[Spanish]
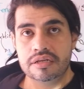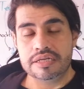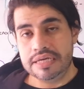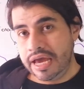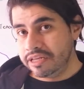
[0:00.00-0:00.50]

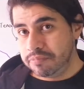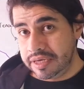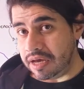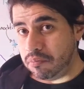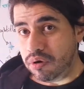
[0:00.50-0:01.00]
ya
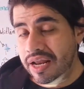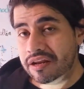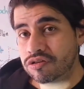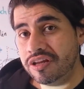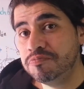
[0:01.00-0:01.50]
explicamos las
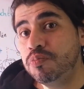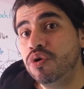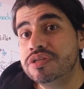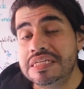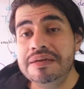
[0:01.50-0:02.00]
razones
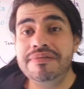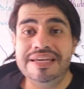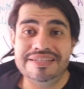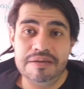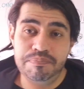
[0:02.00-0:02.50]

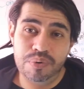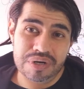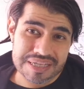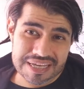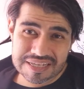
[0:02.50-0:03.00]
posibles de
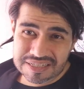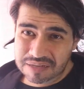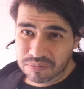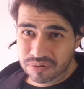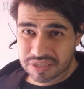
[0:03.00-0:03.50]
por qué es
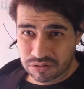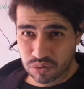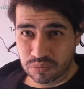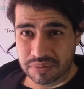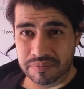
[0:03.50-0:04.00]
que
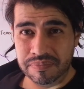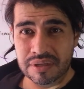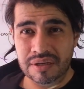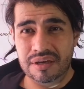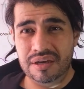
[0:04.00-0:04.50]
Moctezuma
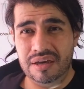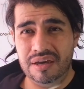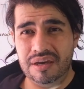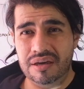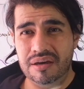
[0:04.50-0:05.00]

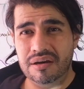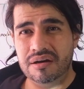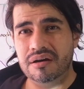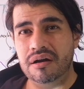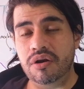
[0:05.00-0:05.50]

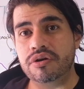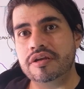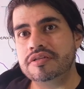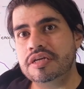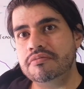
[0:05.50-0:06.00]
eh, lo
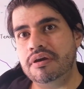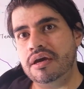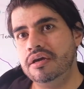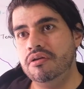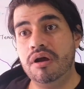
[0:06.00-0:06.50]

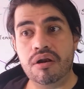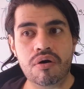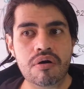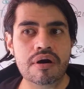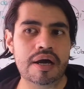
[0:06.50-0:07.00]
recibe y lo
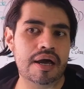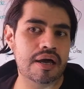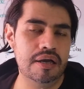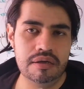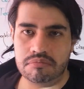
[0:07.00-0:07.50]

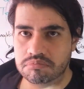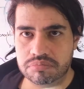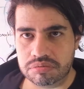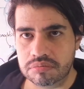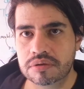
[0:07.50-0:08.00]
aloja.
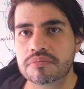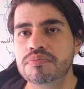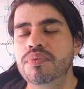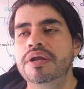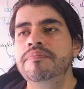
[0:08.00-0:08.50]

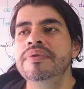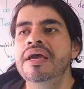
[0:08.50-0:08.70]
bueno,